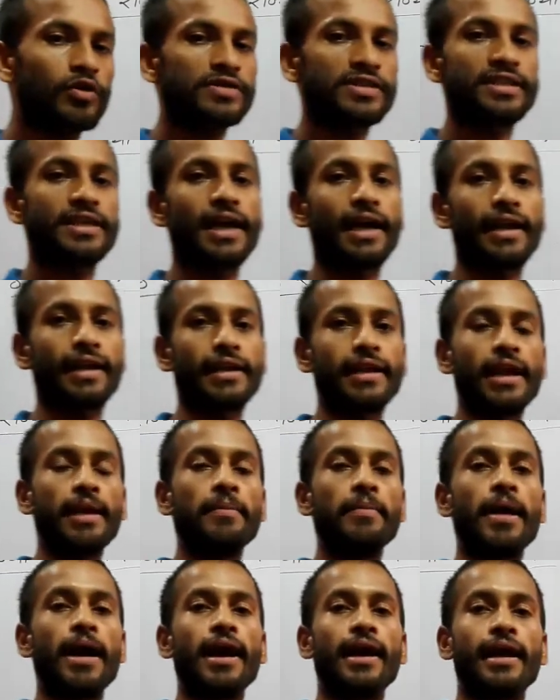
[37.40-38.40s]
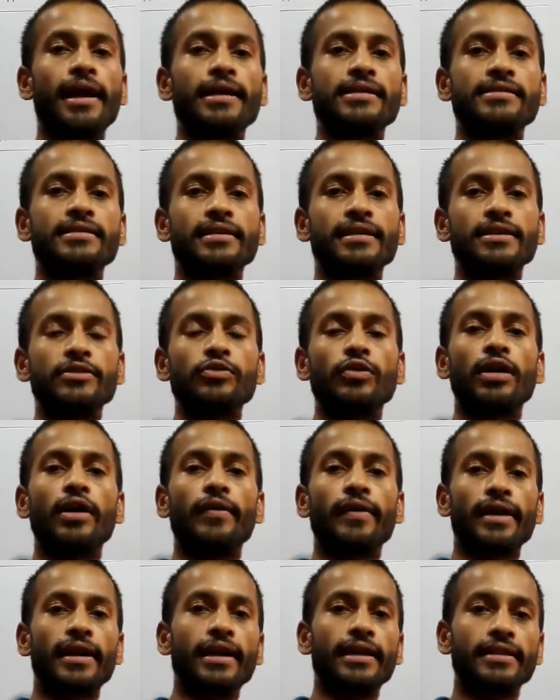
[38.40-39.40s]
कोशियारी हैं महाराष्ट्र के जो
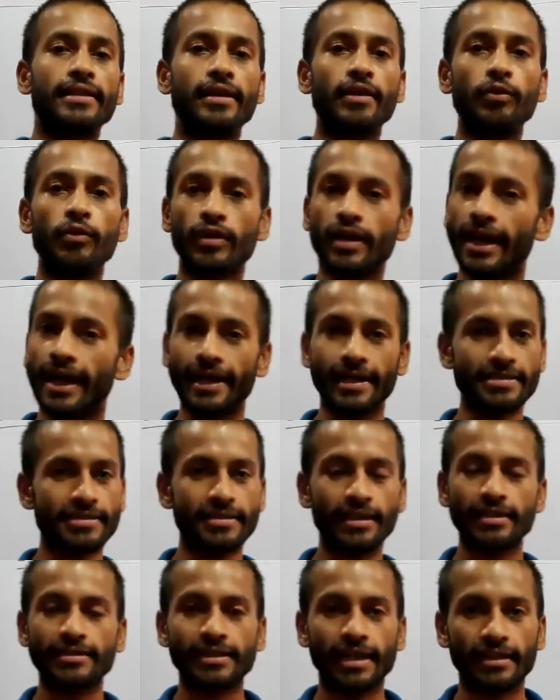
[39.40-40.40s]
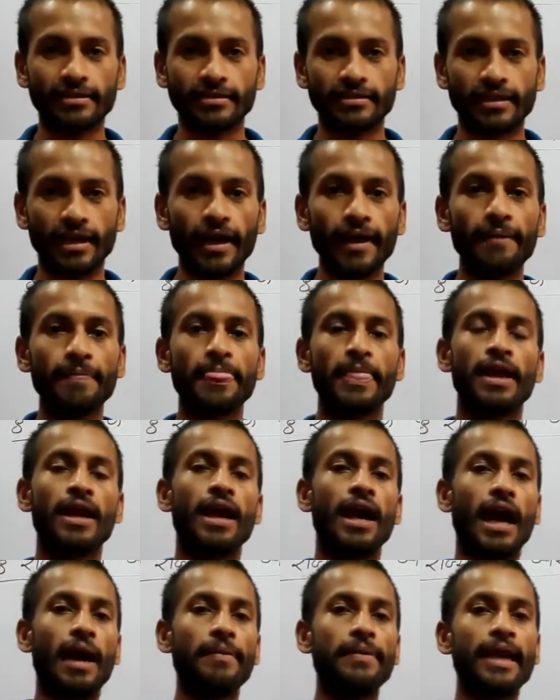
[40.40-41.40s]
गवर्नर थे उनका एडिशनल चार्ज था
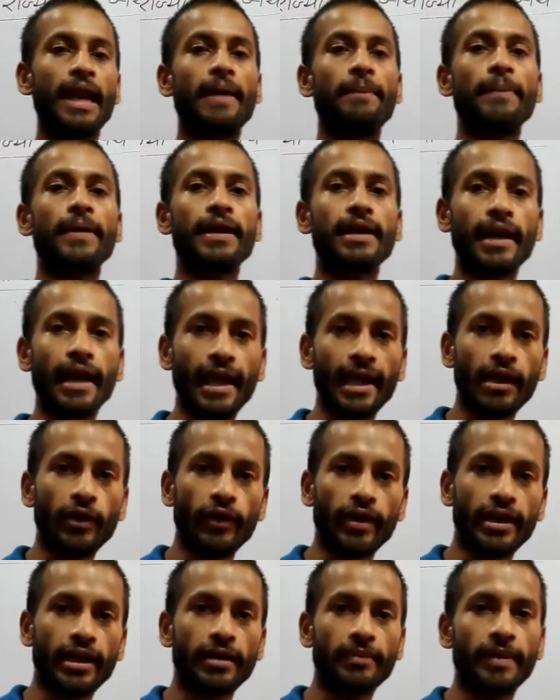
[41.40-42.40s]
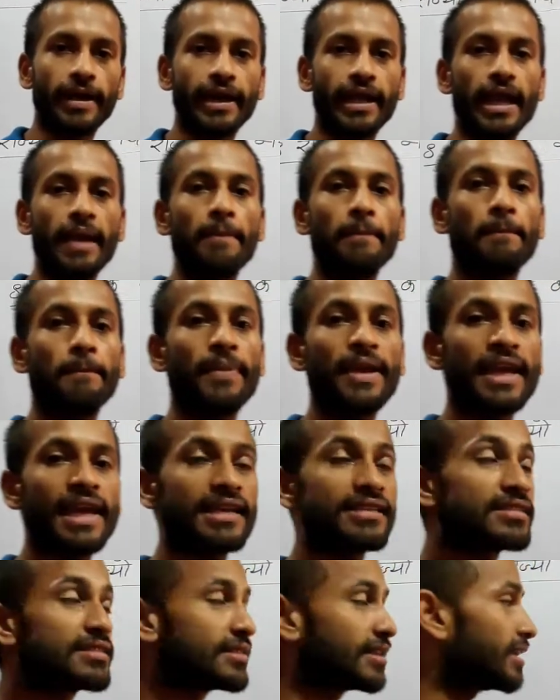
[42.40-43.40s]
अब यहां पर नए गवर्नर बने हैं पी एस